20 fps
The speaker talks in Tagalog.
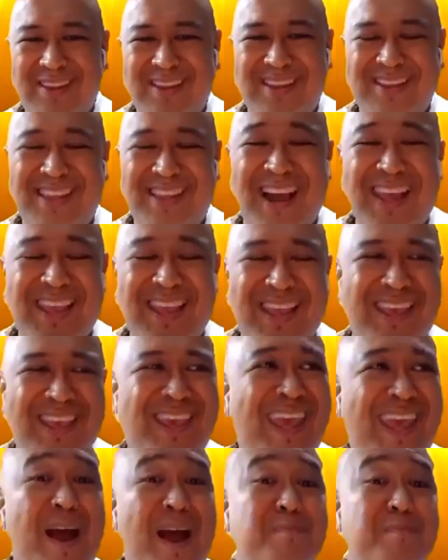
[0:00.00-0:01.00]
nang
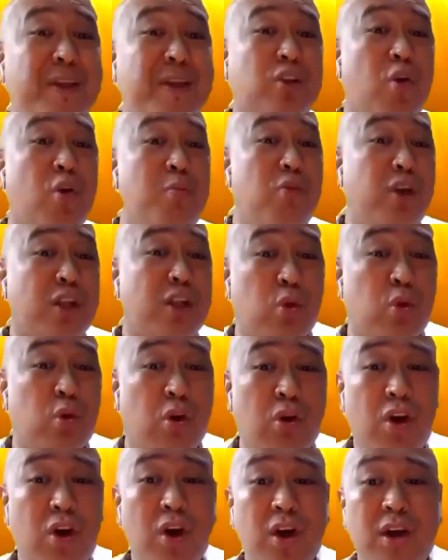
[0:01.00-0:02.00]
ginamit ko muna
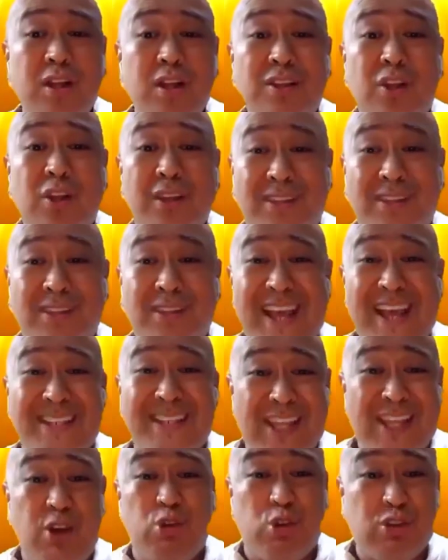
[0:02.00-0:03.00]
to,
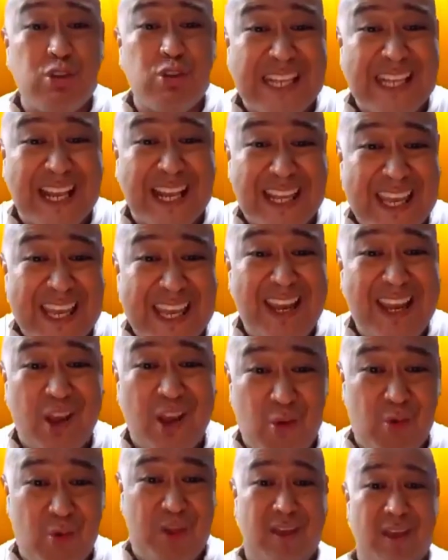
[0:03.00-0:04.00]
tinesting ko to sa sarili
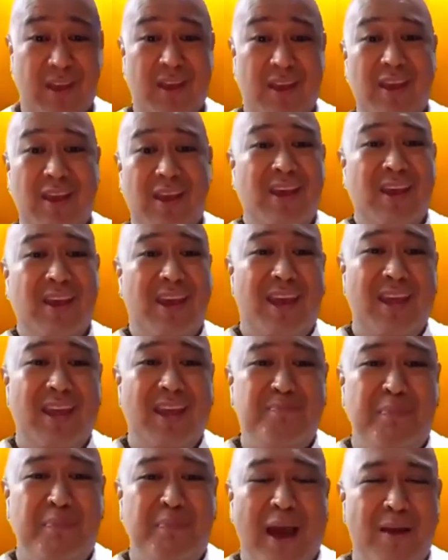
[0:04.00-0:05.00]
ko eh.
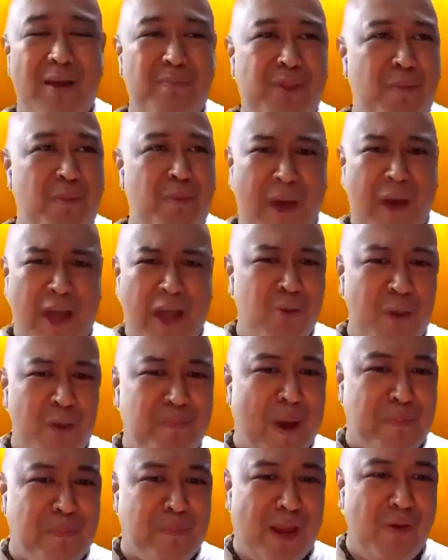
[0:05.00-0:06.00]
And eh, pa, de, paano mo
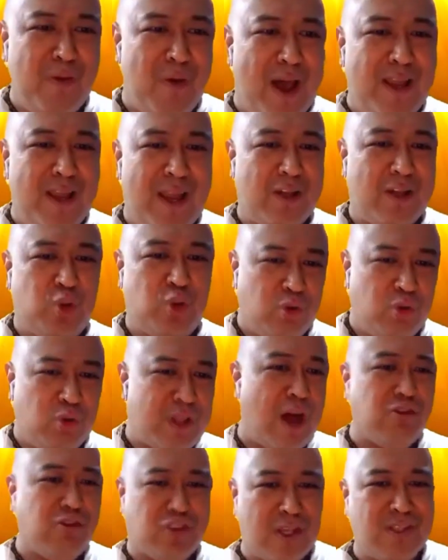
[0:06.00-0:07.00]
ipapaliwanag,
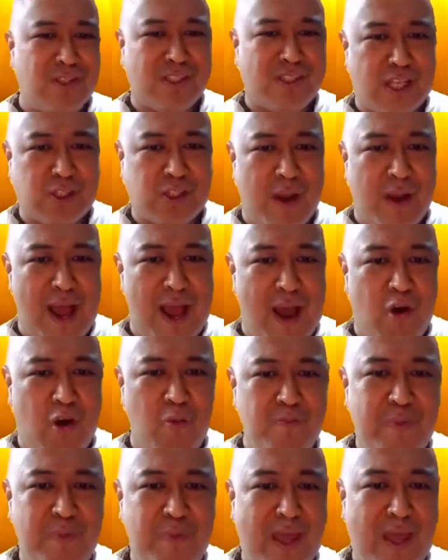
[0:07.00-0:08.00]
2006 wala
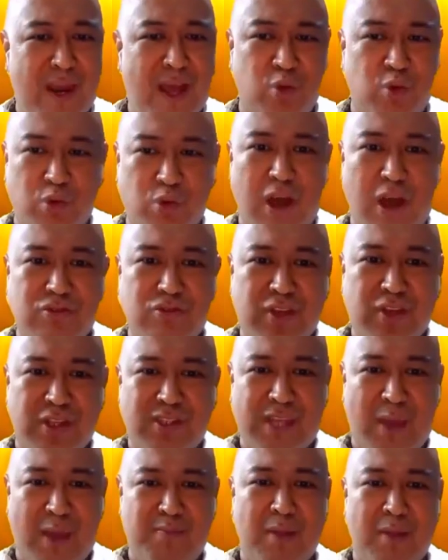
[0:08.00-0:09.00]
akong pera,
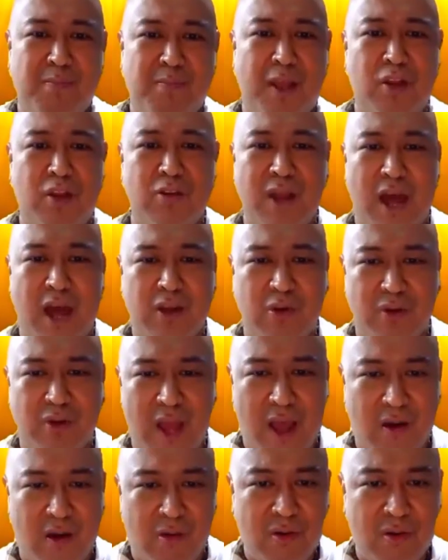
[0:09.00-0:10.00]
2007 milyonaryo
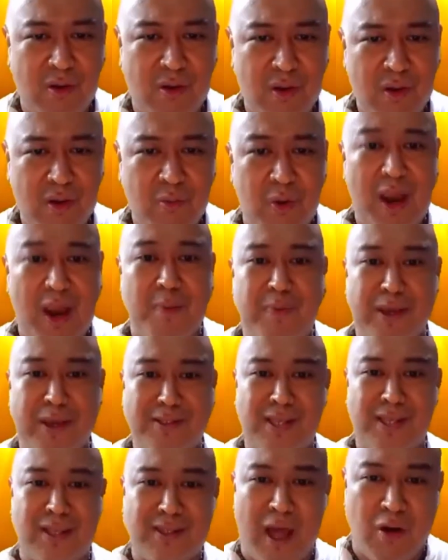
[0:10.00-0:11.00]
na ako, wala pang
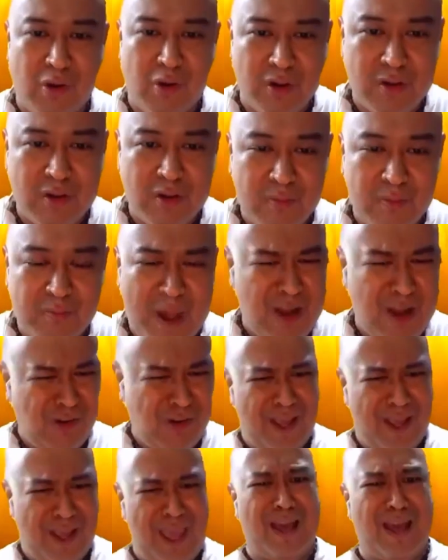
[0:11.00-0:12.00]
isang taon. Paano
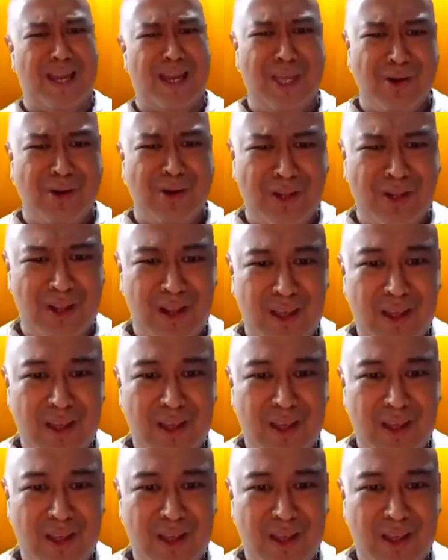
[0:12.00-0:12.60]
nangyari yon?